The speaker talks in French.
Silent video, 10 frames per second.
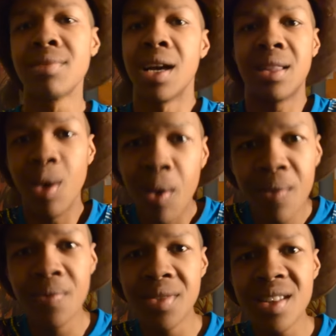Attends,
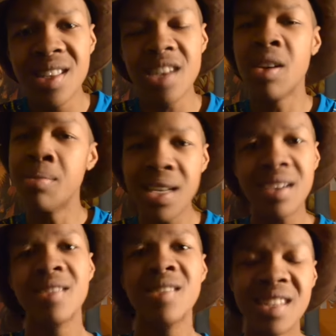ça, tu vas me dire
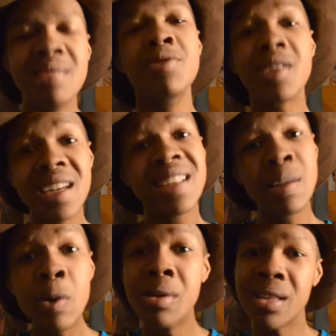que c'est mieux que les
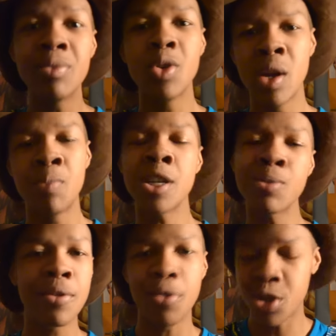10 premiers tomes de One Punch
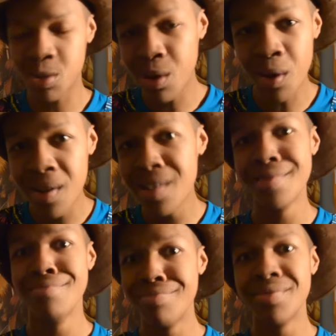Man, franchement. Ah
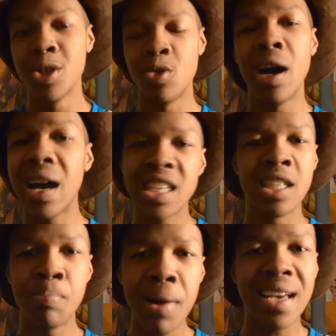ah. Tu vois,
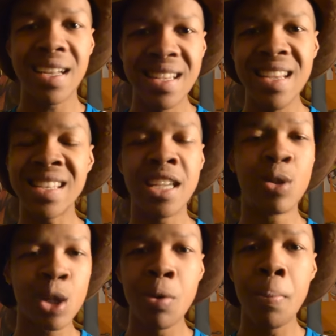j'ai pas regardé les scans,
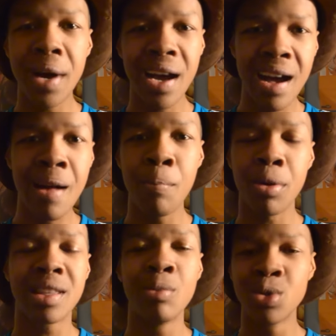donc je peux pas
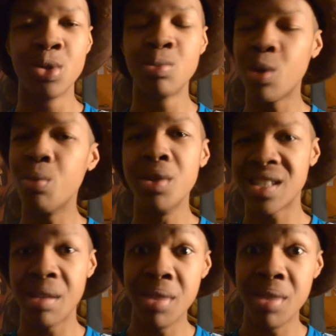porter mon jugement, mais ça